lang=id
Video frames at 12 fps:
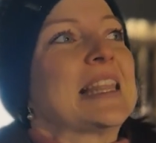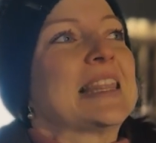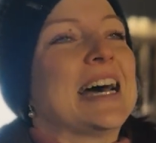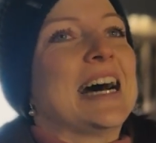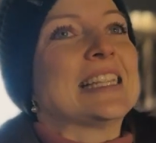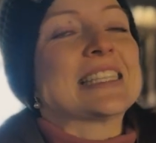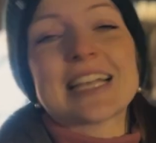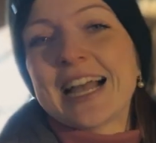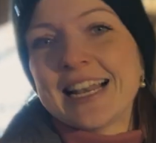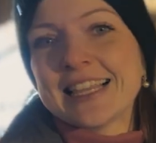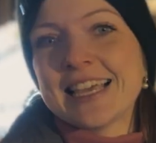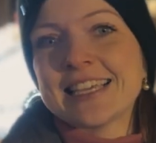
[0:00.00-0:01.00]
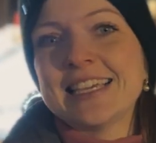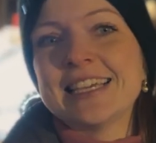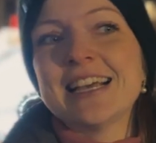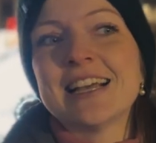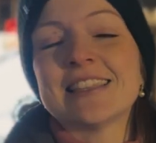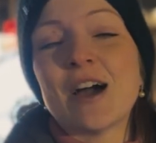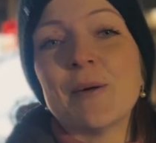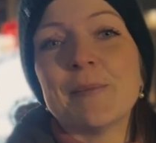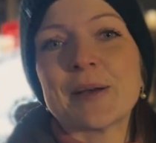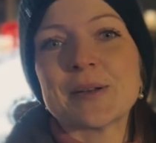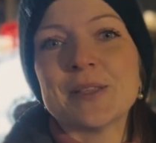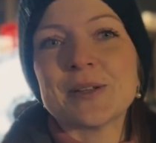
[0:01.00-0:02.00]
Dan sekali lagi,
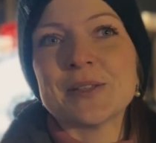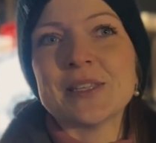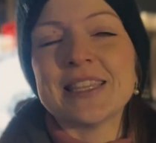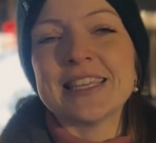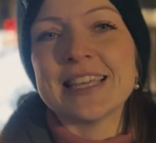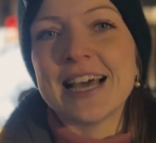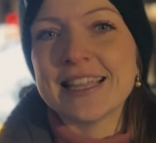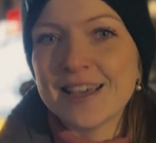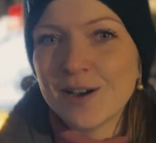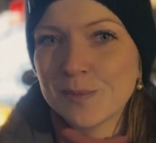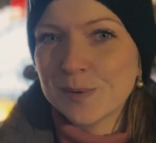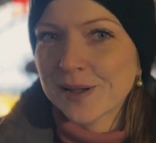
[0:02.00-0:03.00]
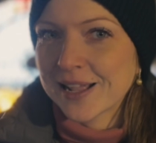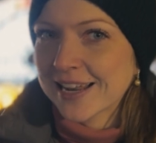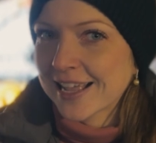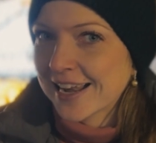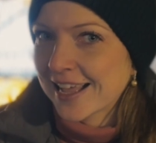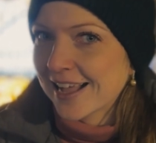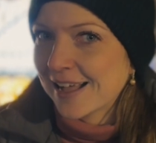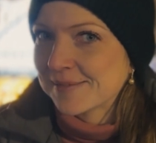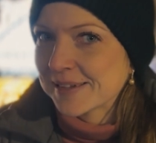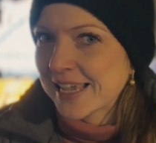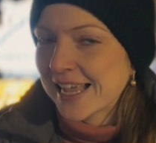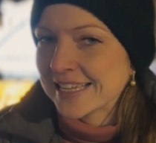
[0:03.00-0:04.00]
tahun baru di Rusia tidak ada hubungan dengan
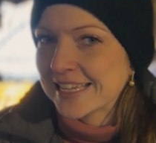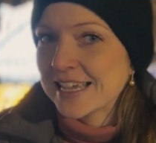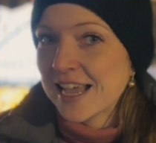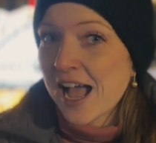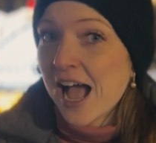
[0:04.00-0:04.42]
agama, ya ini